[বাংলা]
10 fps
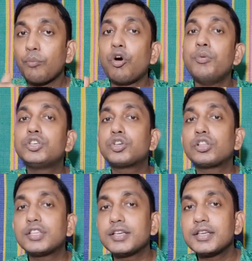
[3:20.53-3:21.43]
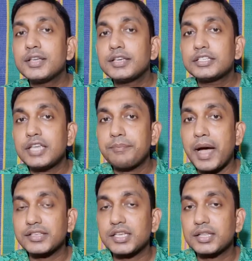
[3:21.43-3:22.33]
ভবিষ্যতে সেই
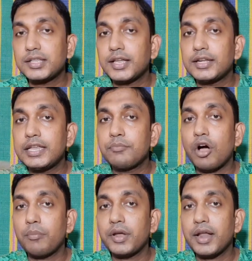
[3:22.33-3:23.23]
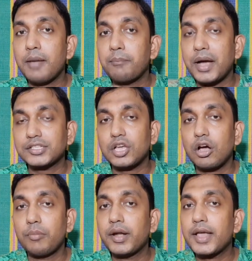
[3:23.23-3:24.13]
বাচ্চার থেকে ডিম হবে না বাচ্চা
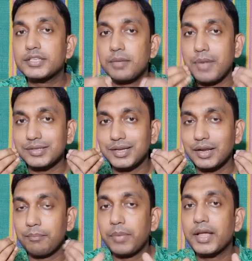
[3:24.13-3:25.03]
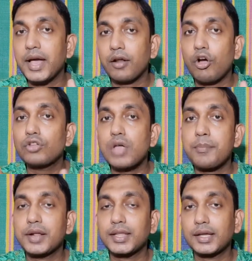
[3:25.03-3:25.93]
হবে না সেই বাচ্চাটা বেকার হয়তো
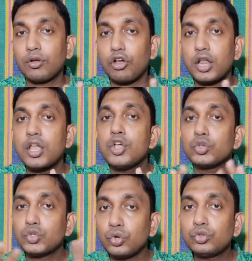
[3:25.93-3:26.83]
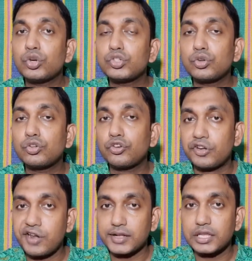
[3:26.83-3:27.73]
আমরা তাকে ঘরে সৌন্দর্যের জন্য
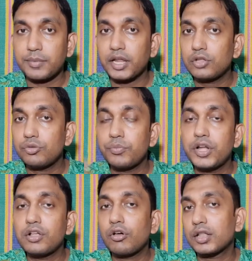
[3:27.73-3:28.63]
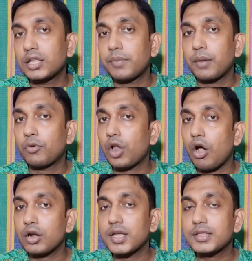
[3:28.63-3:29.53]
রাখতে পারি কিন্তু ব্রিডিং করাতে পারবো না
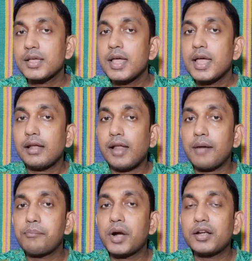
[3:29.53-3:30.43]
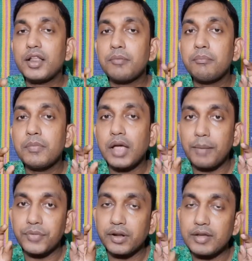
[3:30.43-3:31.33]
অর্থাৎ লাভ বার্ডের
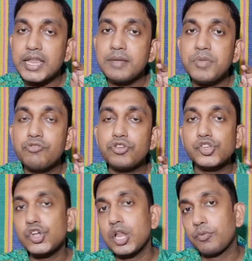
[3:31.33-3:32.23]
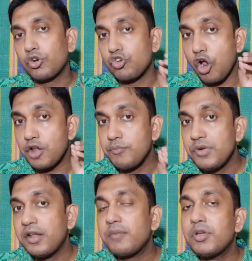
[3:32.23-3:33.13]
আপনার রিং মিউটেশন এবং নন
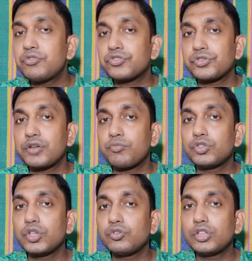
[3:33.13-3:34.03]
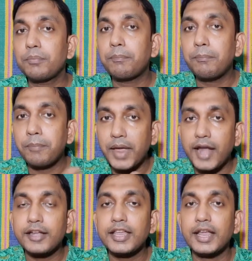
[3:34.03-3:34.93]
রিং মিউটেশনের মধ্যে যদি
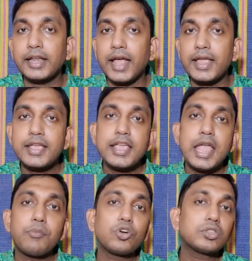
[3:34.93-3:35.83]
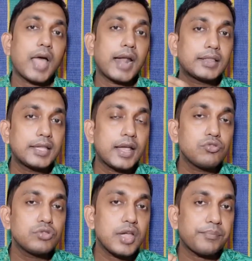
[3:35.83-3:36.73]
পেয়ার নিয়ে নেয় এবং তার থেকে
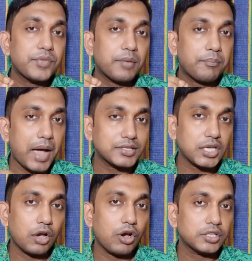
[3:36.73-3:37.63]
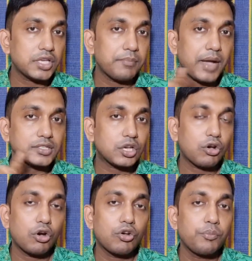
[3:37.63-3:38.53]
যদি আপনার বাচ্চা হয় সেই বাচ্চা
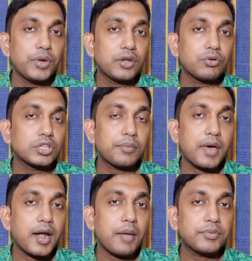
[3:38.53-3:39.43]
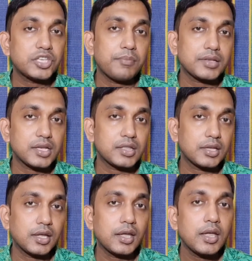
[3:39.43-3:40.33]
কখনো ব্রিড করতে পারে না সেই বাচ্চা
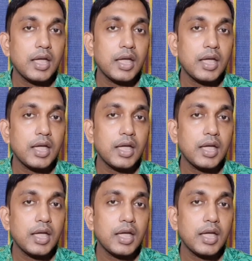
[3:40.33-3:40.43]
থেকে